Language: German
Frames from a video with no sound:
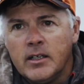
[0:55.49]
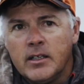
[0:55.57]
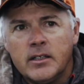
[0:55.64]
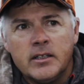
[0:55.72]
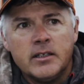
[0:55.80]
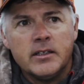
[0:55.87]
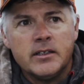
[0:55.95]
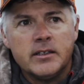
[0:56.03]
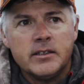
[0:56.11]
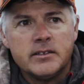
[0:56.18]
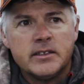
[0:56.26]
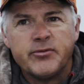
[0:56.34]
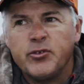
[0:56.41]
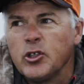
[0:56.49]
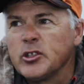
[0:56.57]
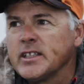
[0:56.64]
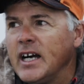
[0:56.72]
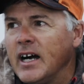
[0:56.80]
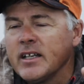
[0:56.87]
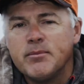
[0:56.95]
Äh, das wirkt
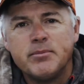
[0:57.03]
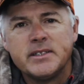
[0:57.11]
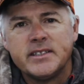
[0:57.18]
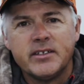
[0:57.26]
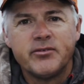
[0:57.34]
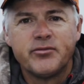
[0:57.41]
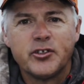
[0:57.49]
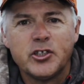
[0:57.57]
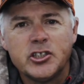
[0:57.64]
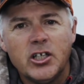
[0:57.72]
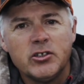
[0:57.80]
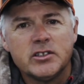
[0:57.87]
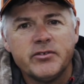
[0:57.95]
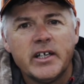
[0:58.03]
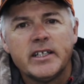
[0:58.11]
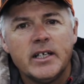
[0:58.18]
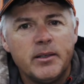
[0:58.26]
gerade ein bisschen frischer und so weiter,